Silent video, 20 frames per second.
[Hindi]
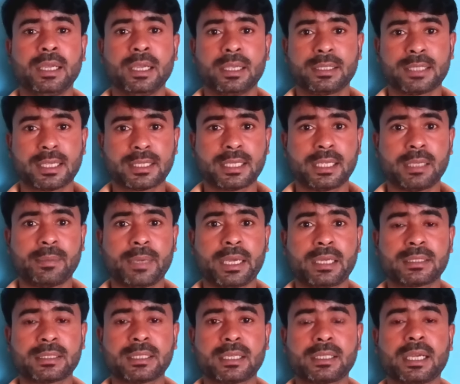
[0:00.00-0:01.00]
जैसे कि
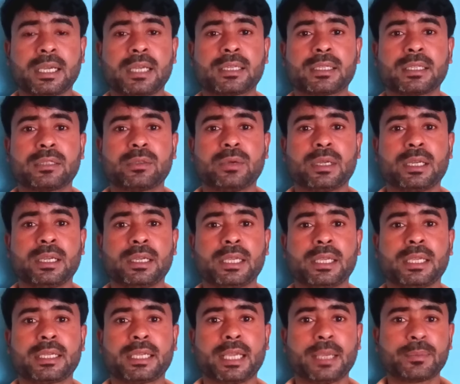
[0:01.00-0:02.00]
भारत सरकार के द्वारा
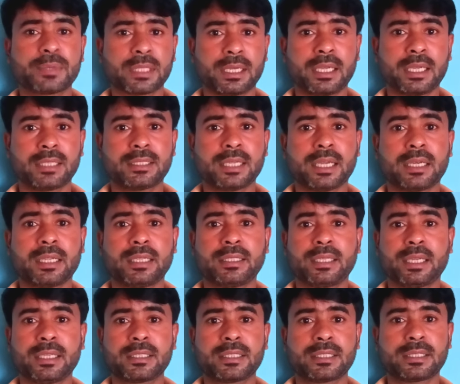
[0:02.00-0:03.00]
एक ऐप चलाई जा रही
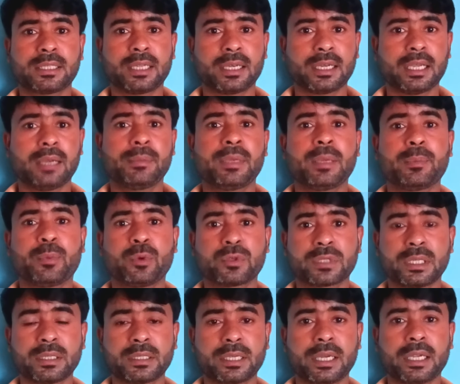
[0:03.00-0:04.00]
है जिसका नाम है
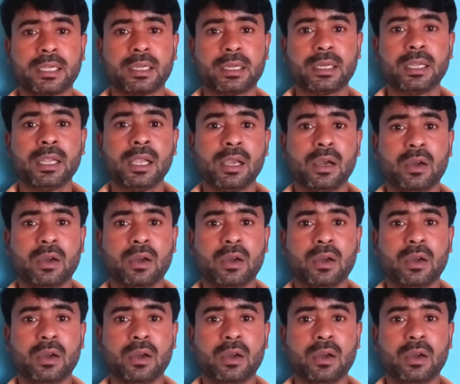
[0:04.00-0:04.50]
पोषण ट्रैकर